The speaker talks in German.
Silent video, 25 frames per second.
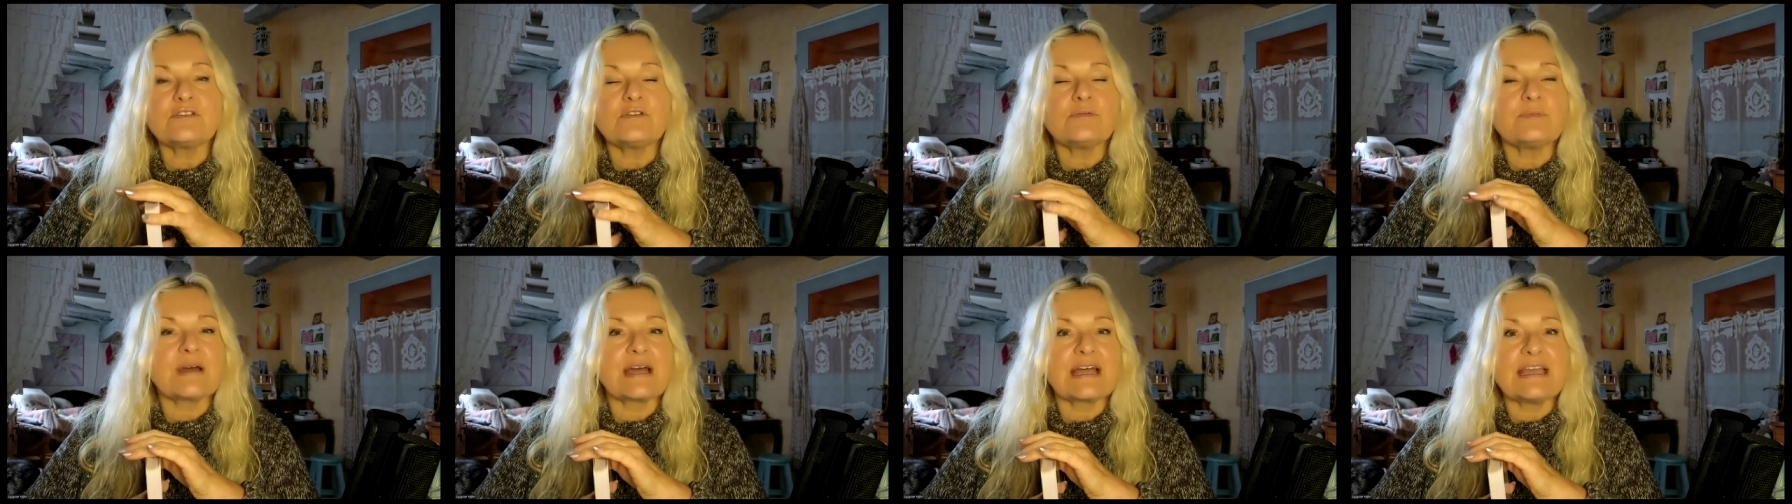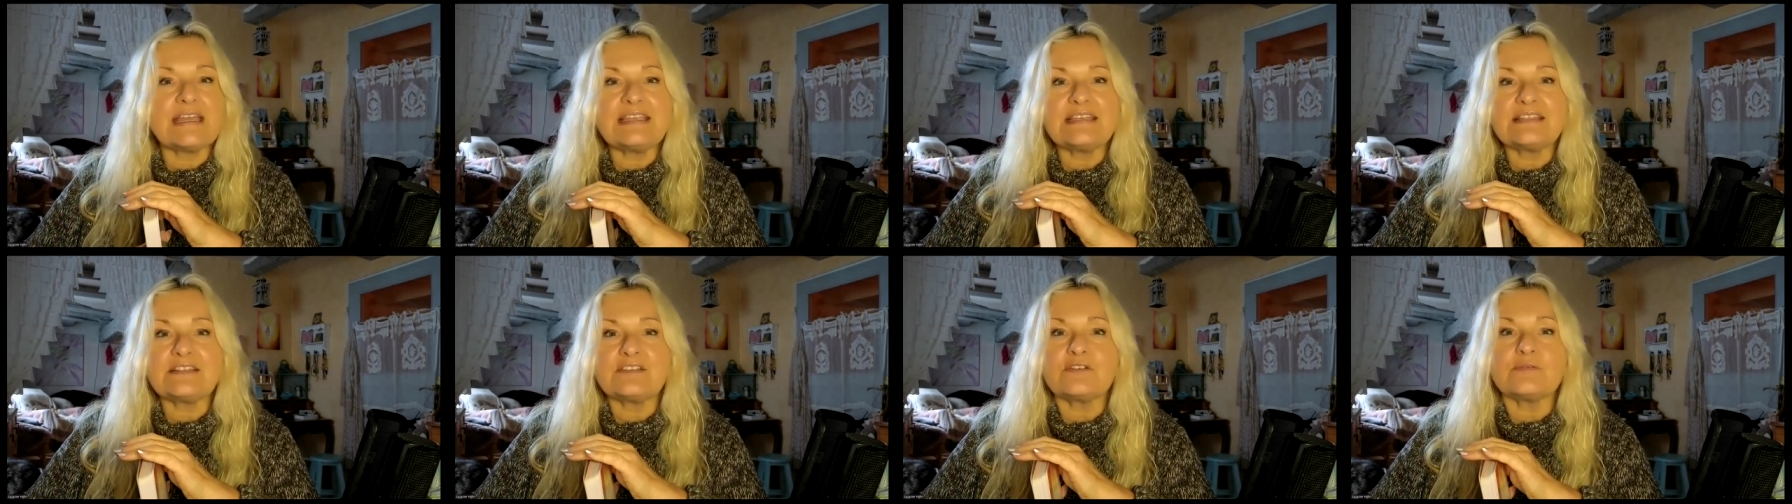um
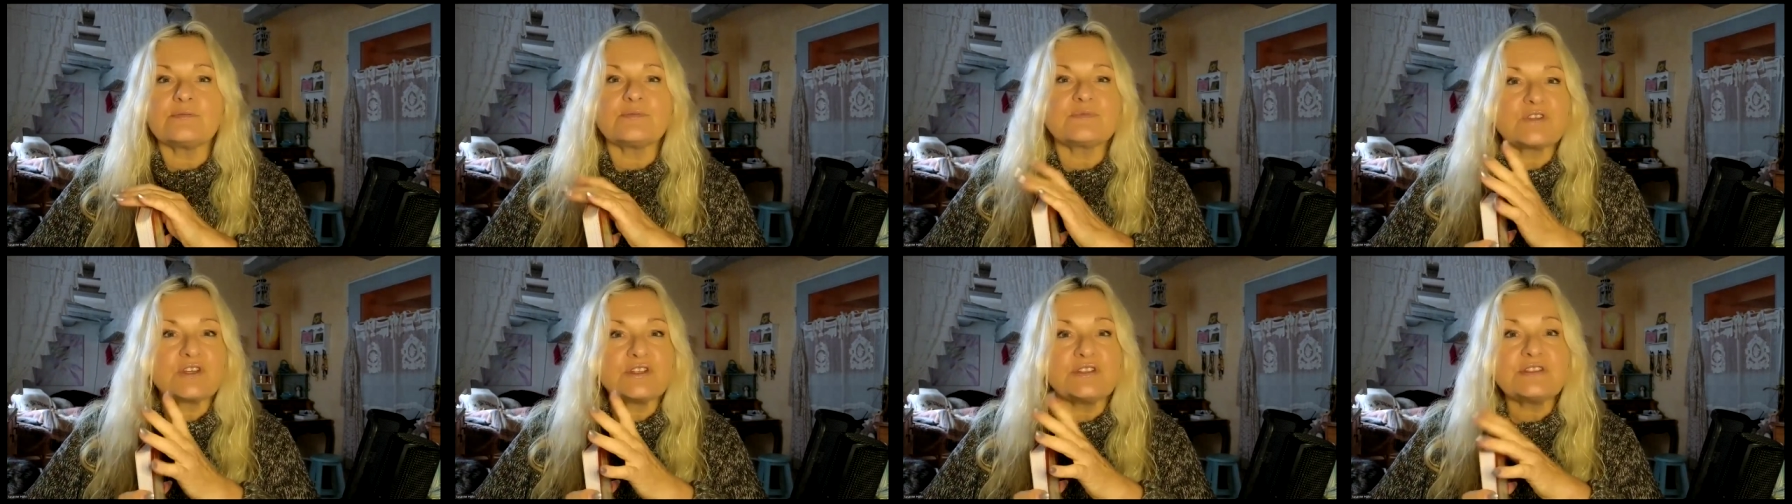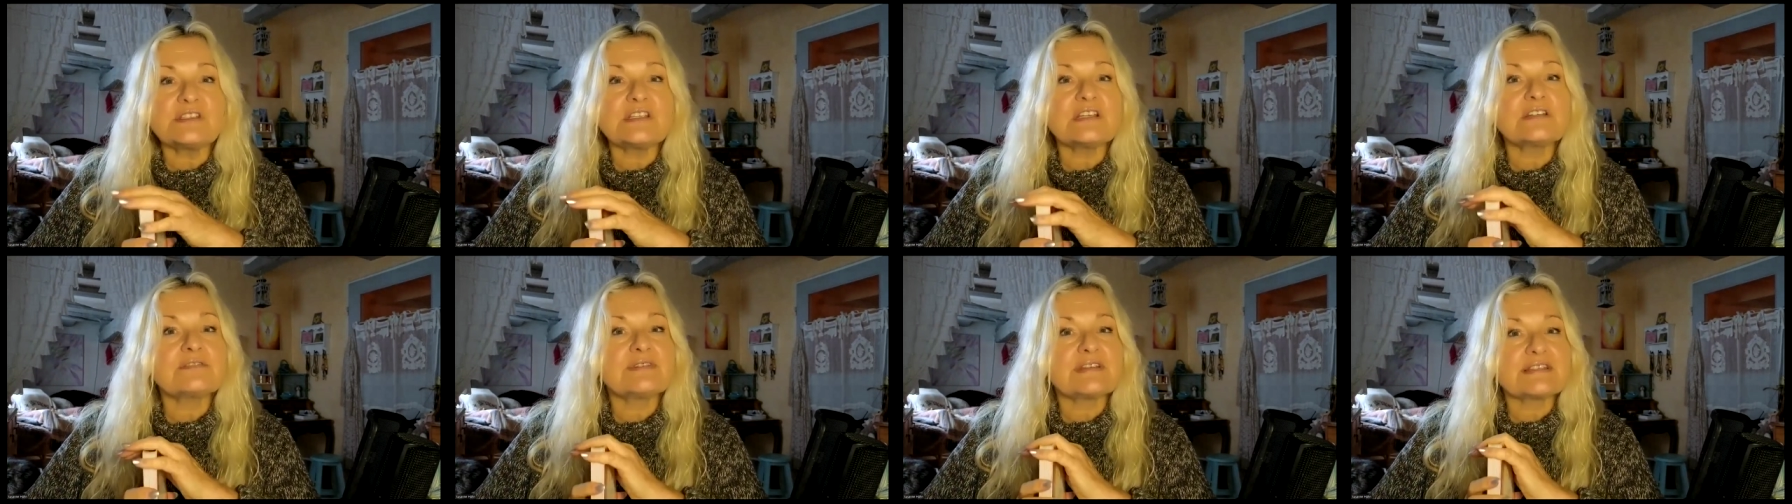Rechte, um
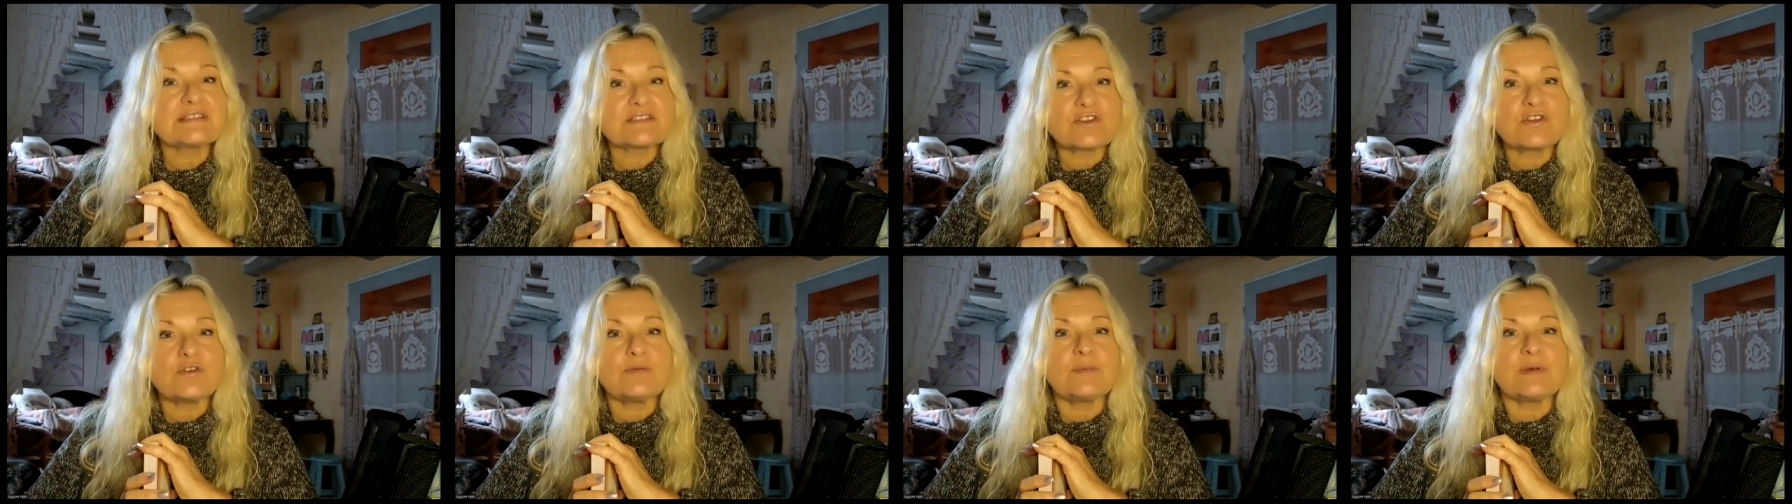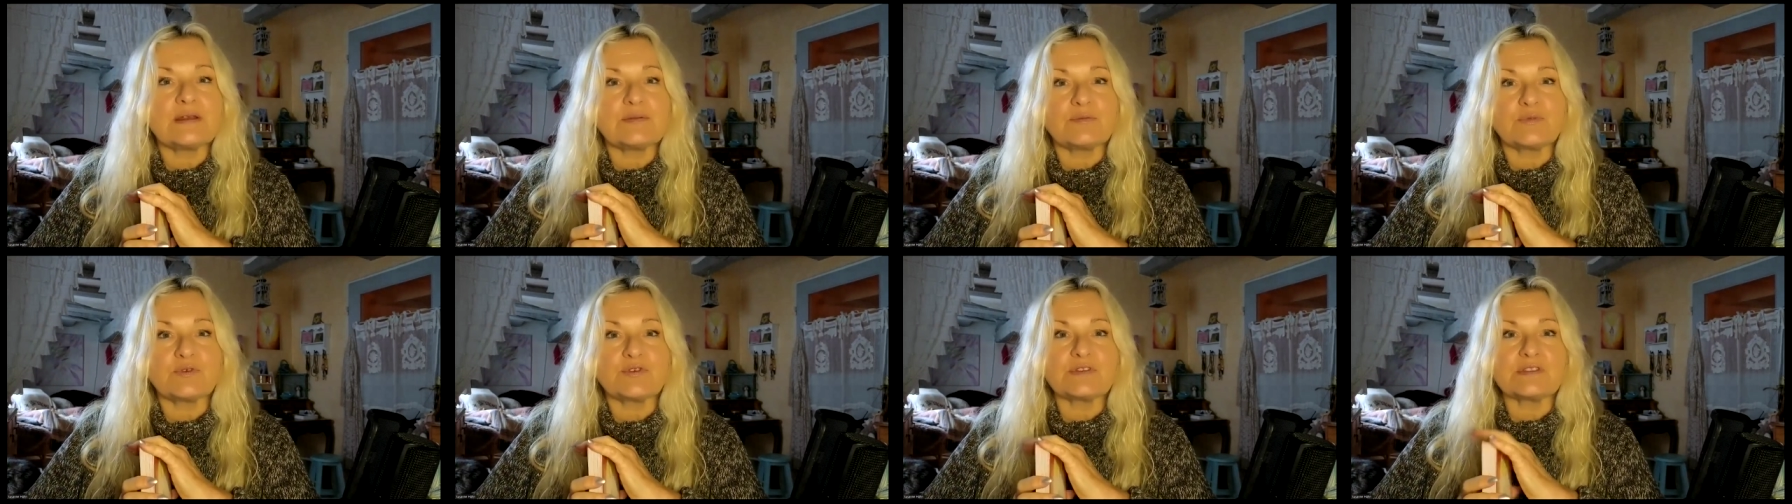sonst irgendwas
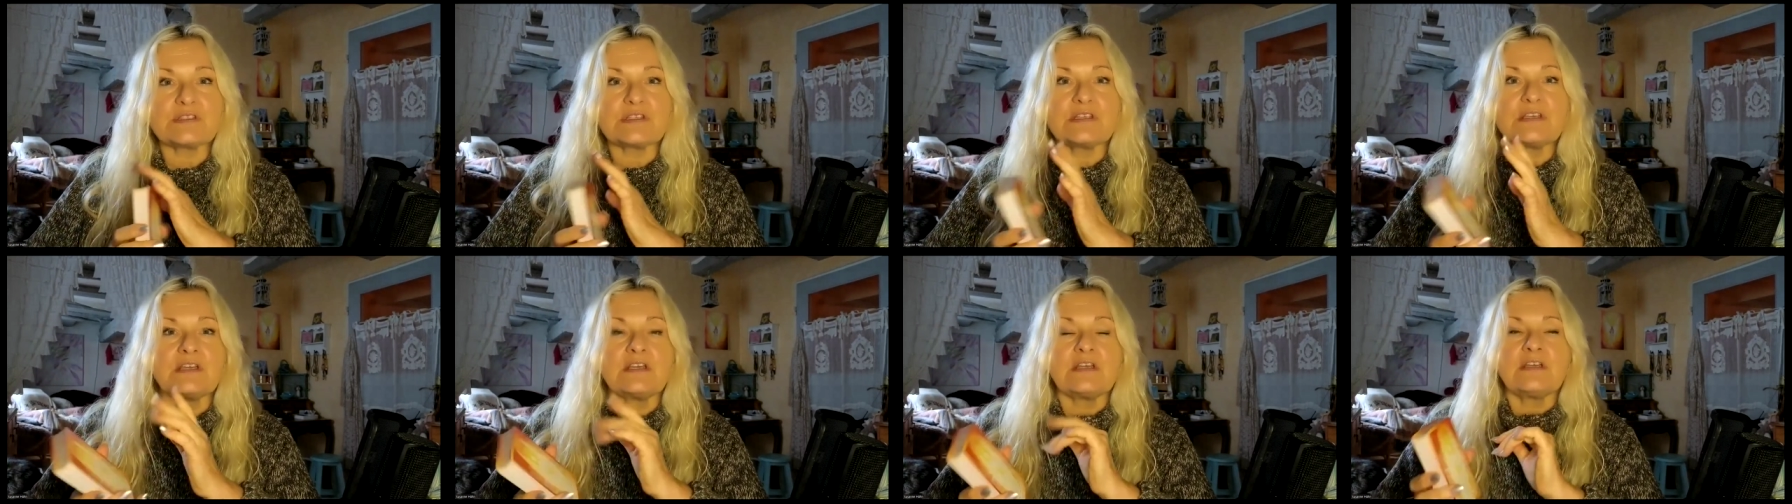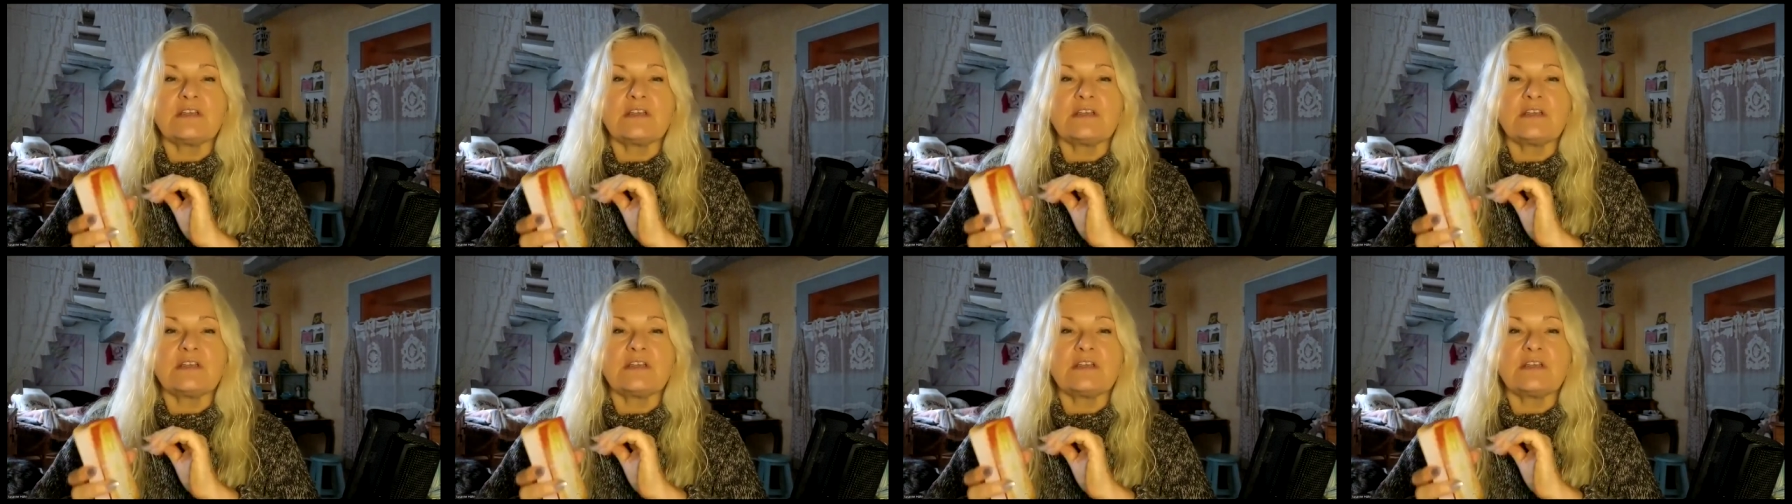kümmern muss,